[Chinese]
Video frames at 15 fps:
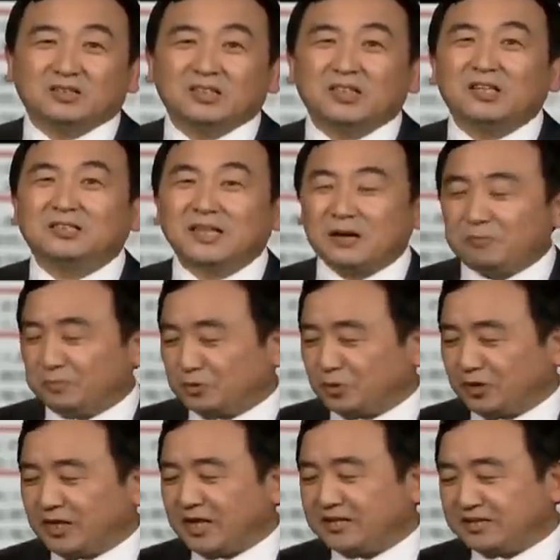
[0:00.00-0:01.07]
这个在我们
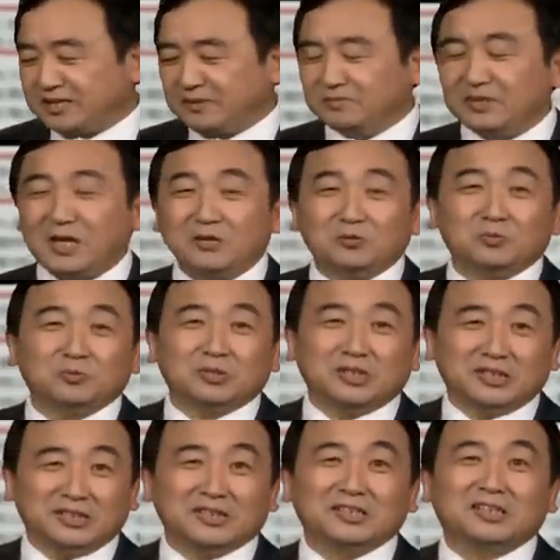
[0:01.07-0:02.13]
昨天节目当中
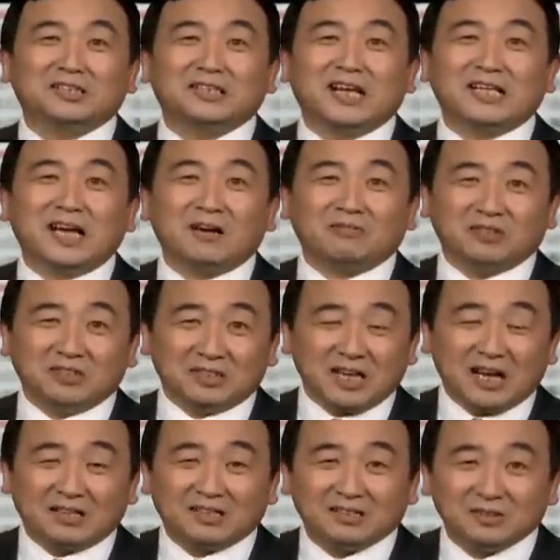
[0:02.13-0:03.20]
已经跟大家分
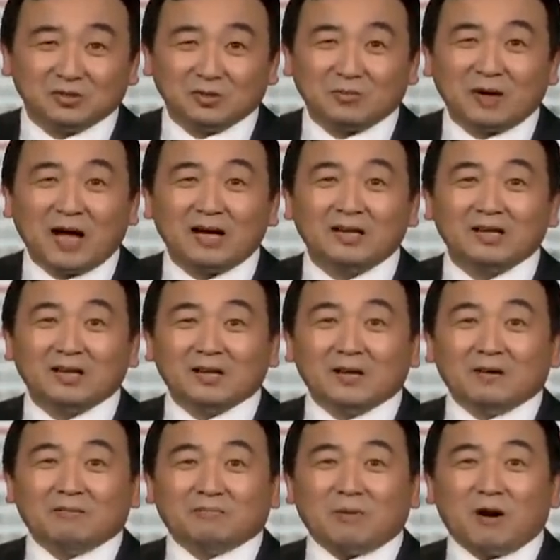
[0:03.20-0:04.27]
享了，对吧？
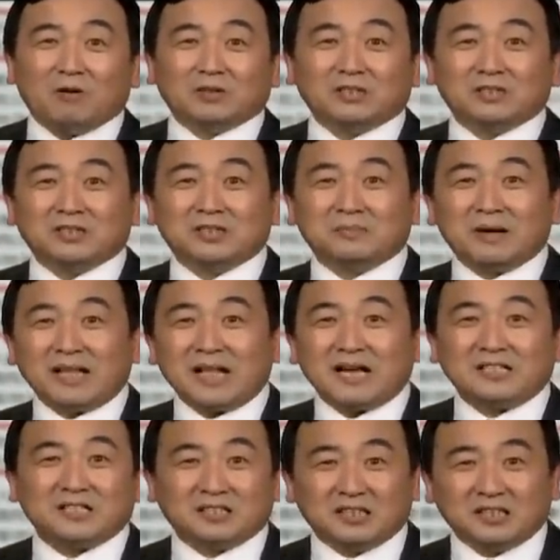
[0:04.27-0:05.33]
保证十八
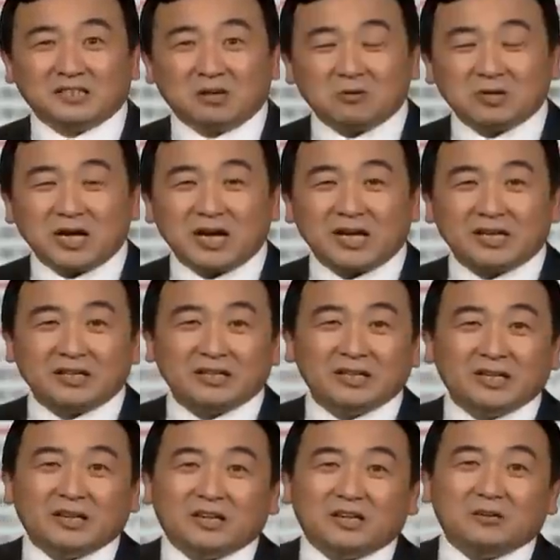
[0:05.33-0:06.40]
大胜利召开，
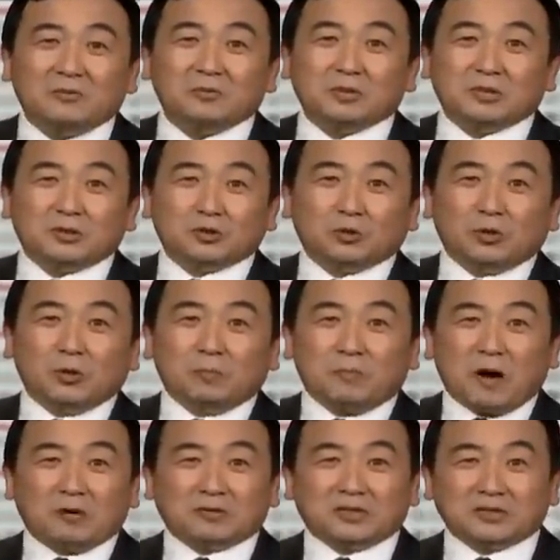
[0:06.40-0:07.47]
而所有
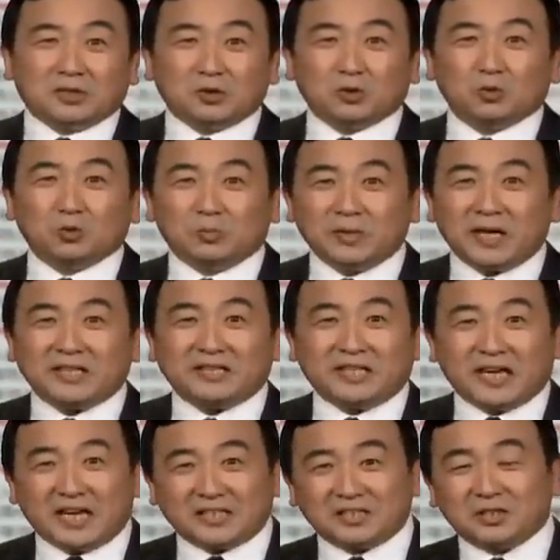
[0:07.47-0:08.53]
保证的图片
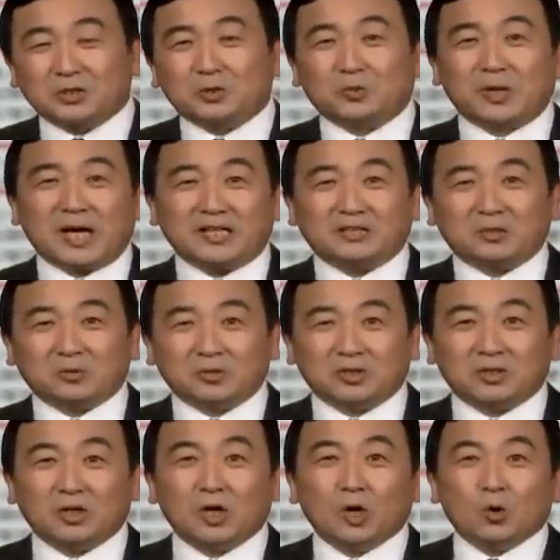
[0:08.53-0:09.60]
演示出来都
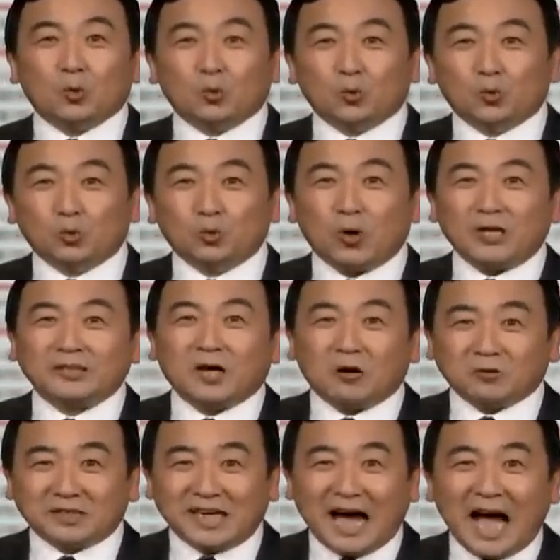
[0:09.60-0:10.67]
是武装
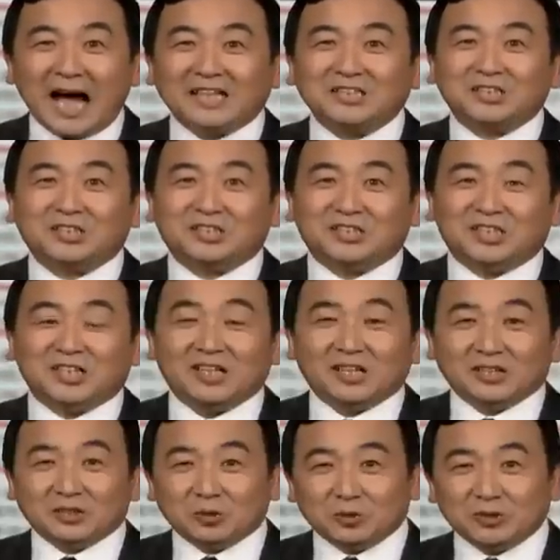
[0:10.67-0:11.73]
到牙齿的，
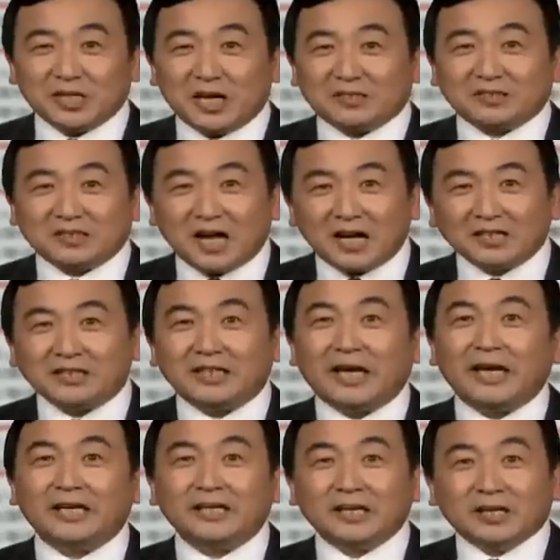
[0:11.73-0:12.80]
就像当
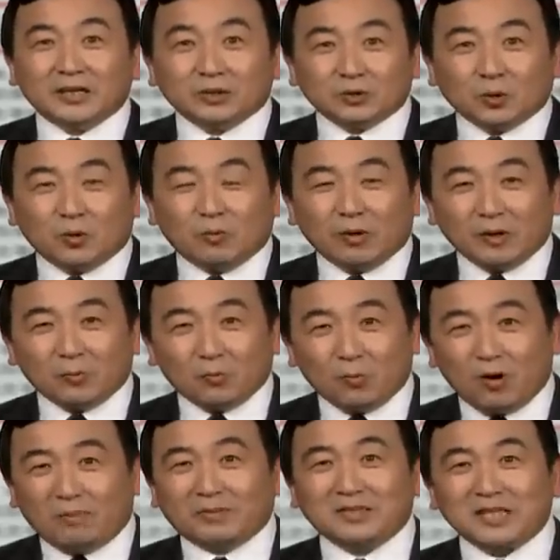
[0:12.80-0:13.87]
年作为
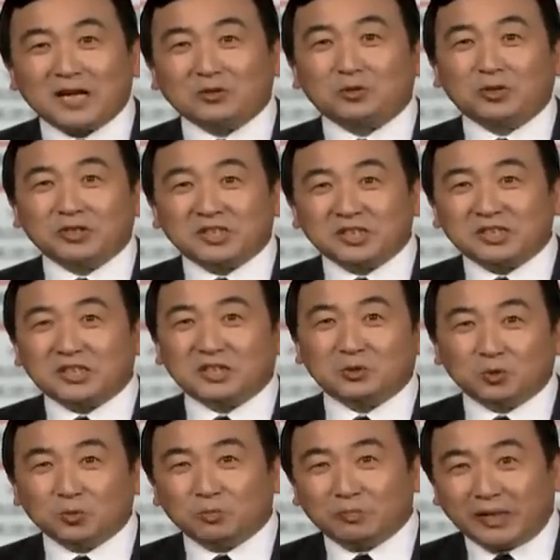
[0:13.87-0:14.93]
我们上学时
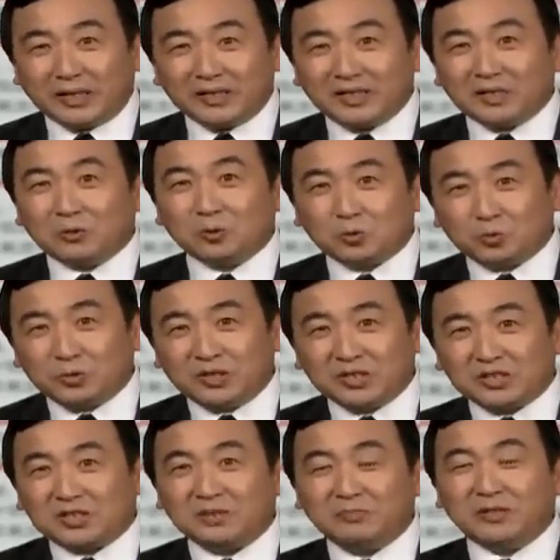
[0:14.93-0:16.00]
形容美帝国主义
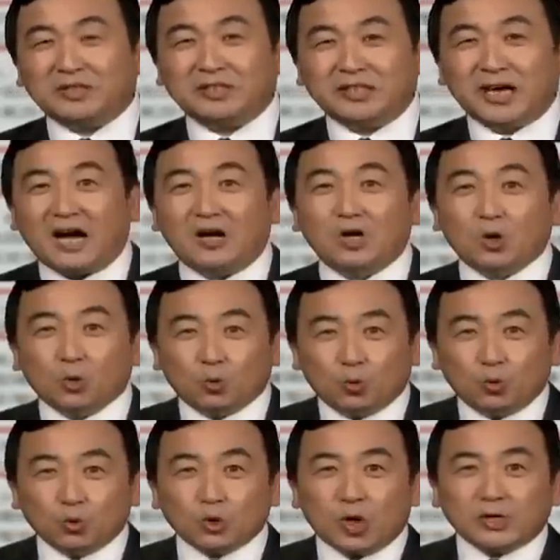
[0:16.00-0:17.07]
的士兵样，
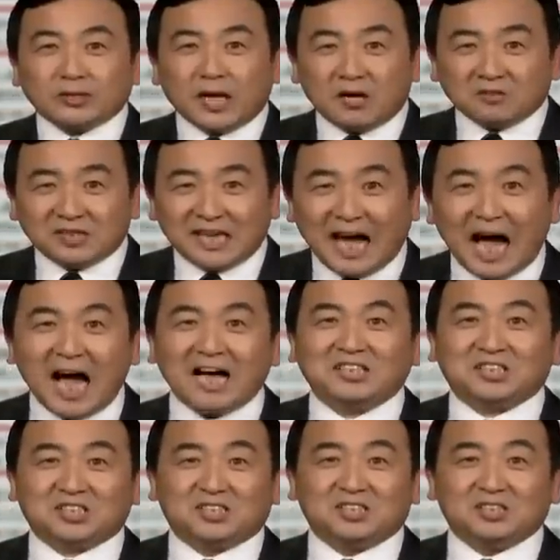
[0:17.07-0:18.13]
武装到
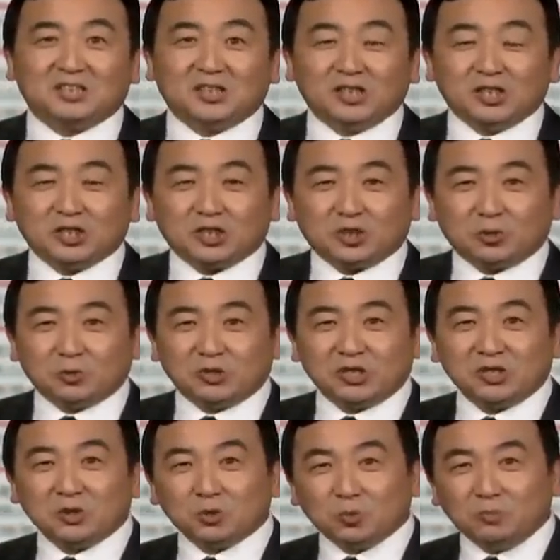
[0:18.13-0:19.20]
牙齿，手
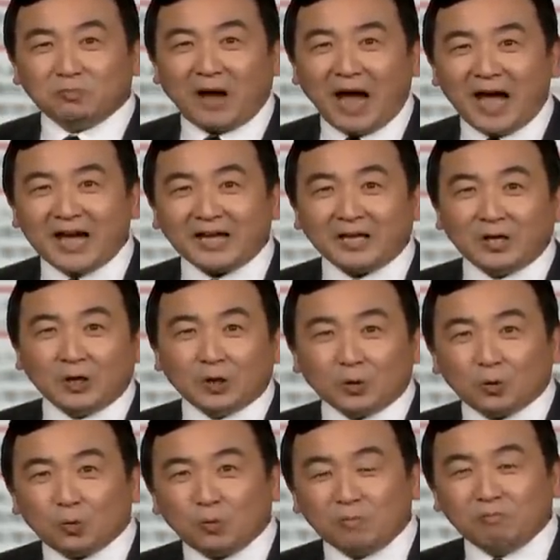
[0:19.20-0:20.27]
持盾牌、
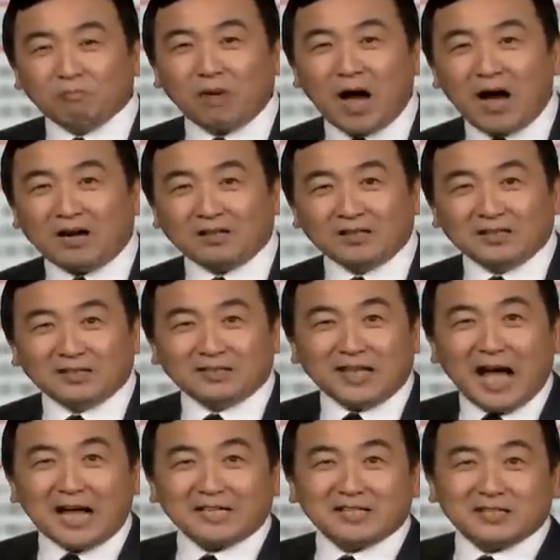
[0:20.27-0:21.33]
棍棒，
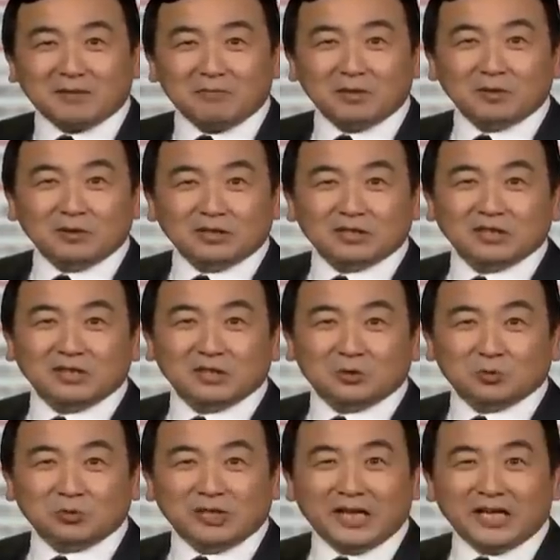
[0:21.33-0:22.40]
拿着什么各
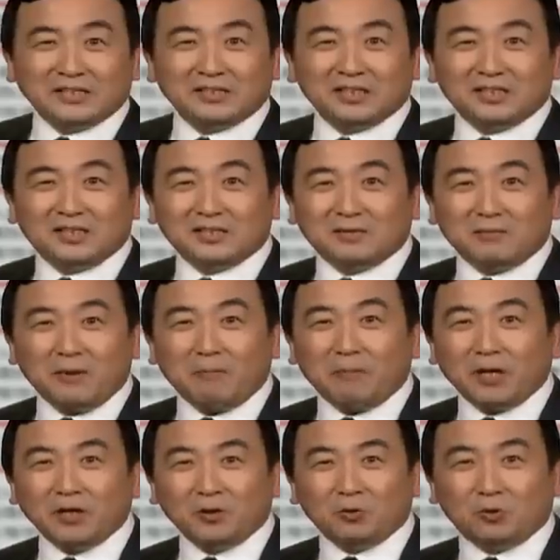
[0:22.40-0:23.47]
种颜色的什么
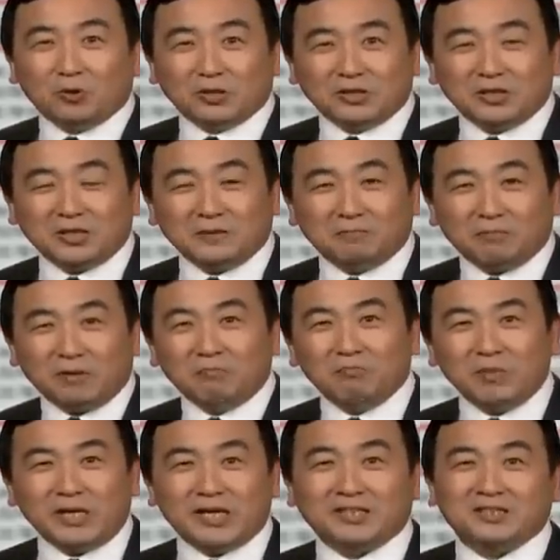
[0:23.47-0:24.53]
喷火器、喷
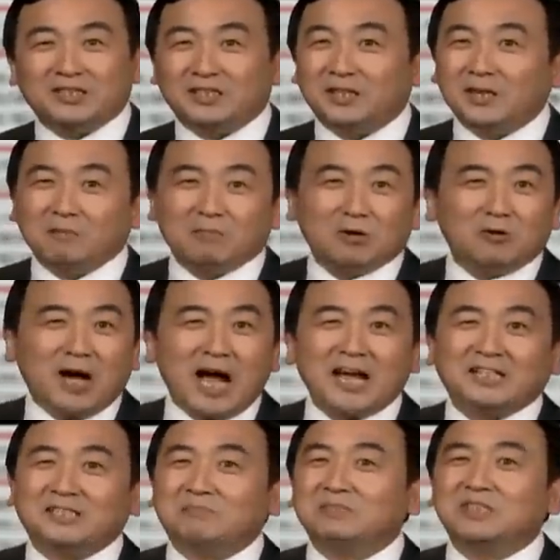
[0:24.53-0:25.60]
灭器，甭管
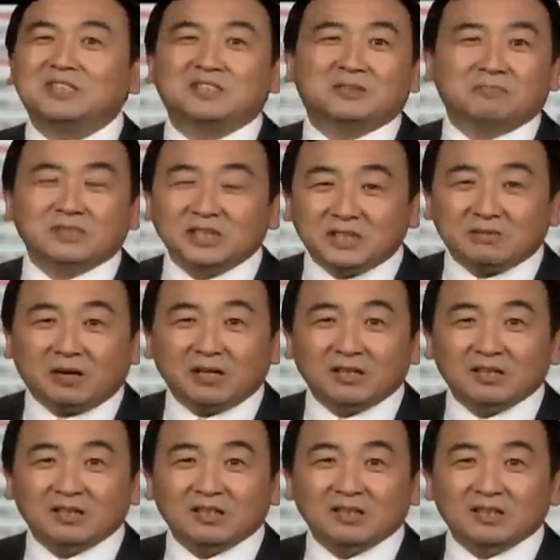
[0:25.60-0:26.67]
爱什么器什么器吧。
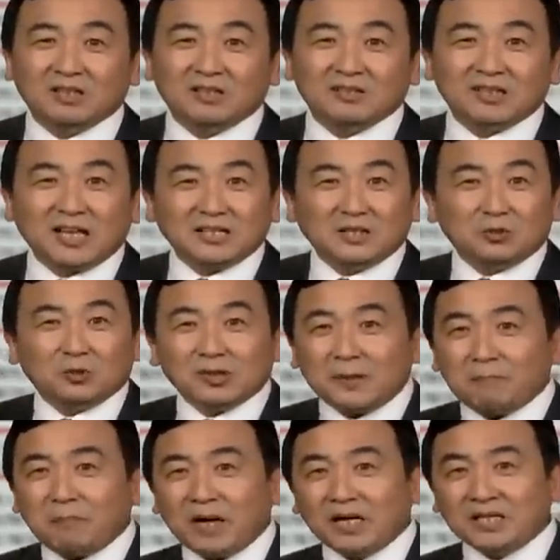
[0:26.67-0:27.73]
但你说
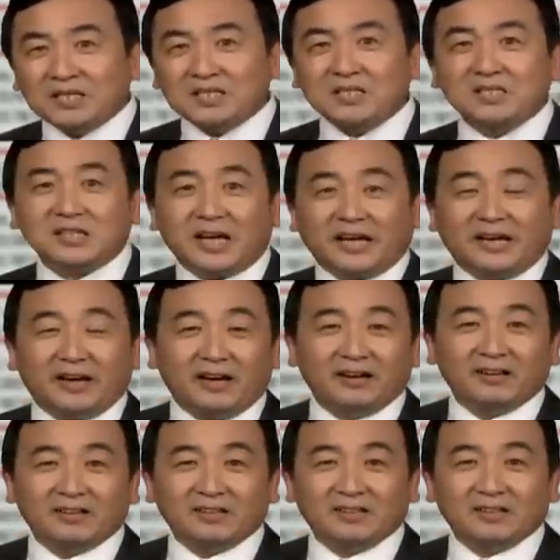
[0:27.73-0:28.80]
他喷谁呀？